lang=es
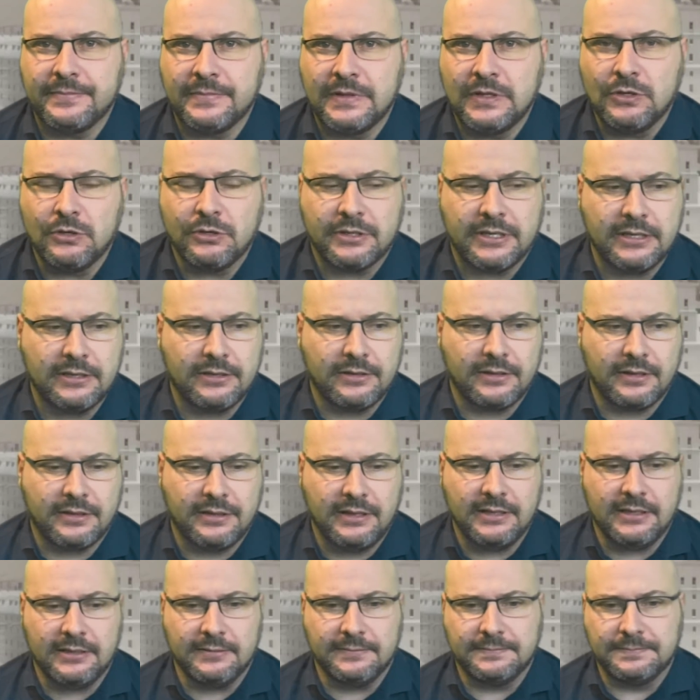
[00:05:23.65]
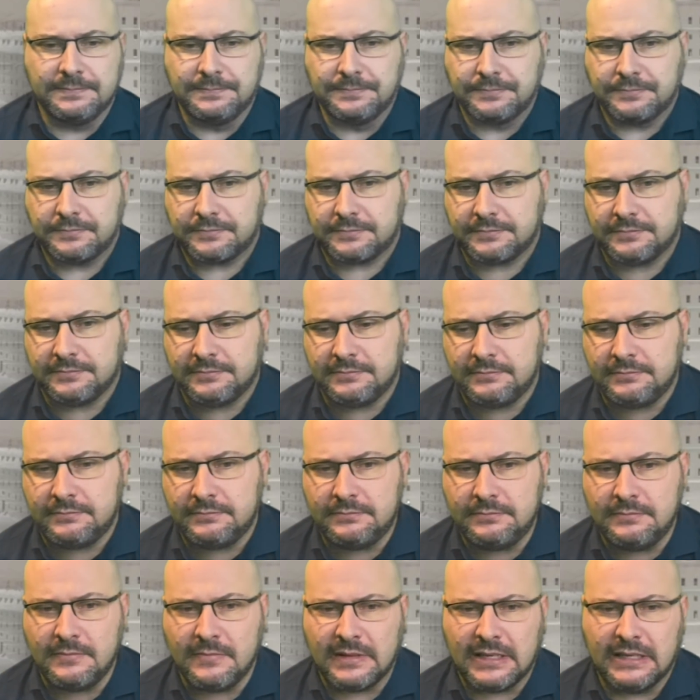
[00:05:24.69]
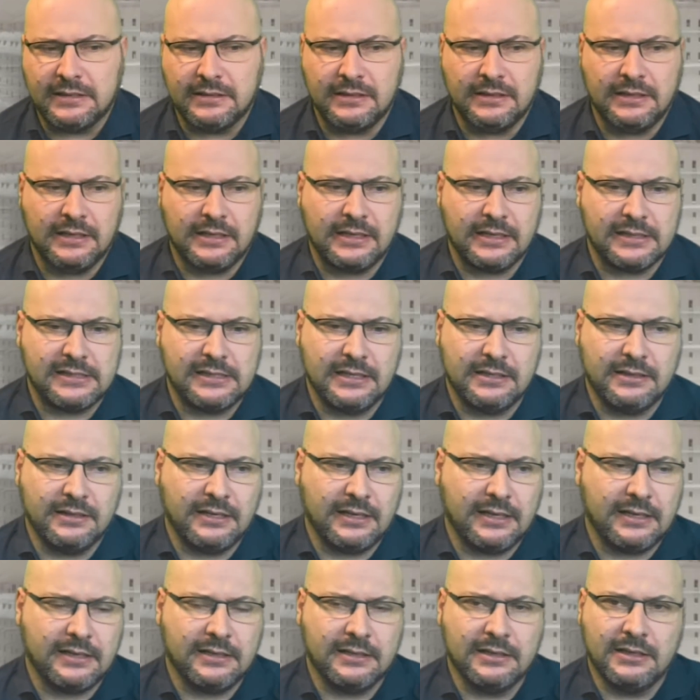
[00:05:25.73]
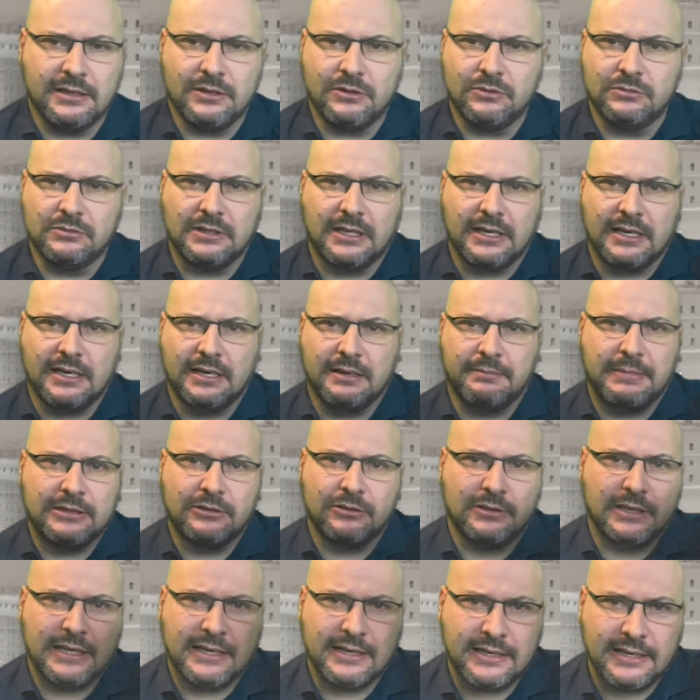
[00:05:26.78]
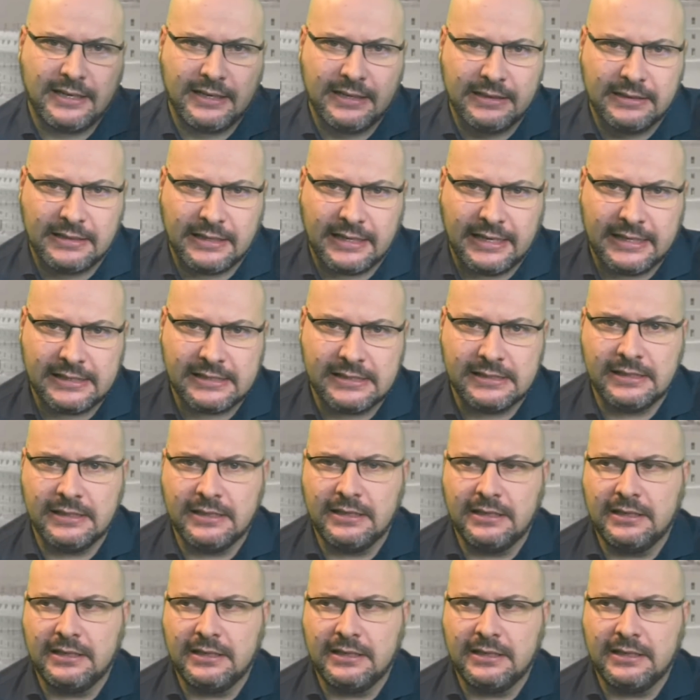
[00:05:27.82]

No quiero decir ni que exista una mano negra detrás,